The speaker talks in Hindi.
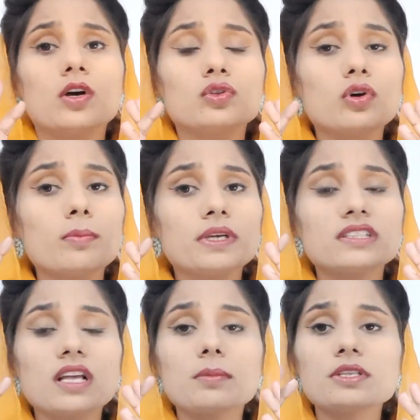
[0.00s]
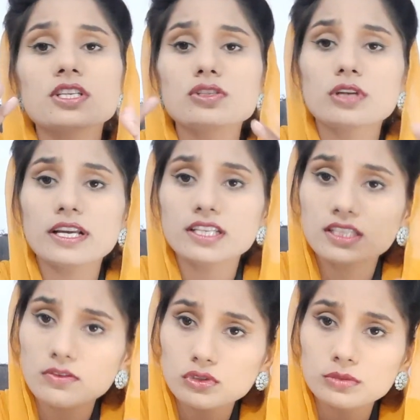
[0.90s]
तो मसला पीछे जुड़ाया
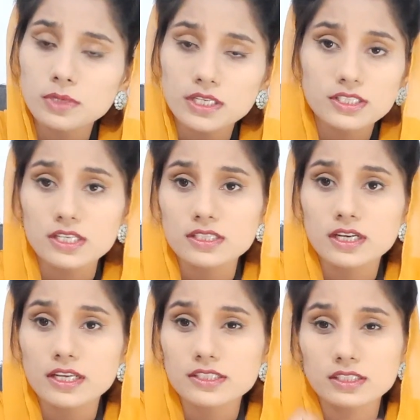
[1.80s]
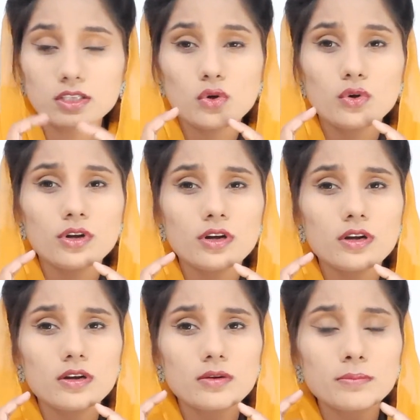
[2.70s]
जाता है वो सामान जहेज का रह जाता है और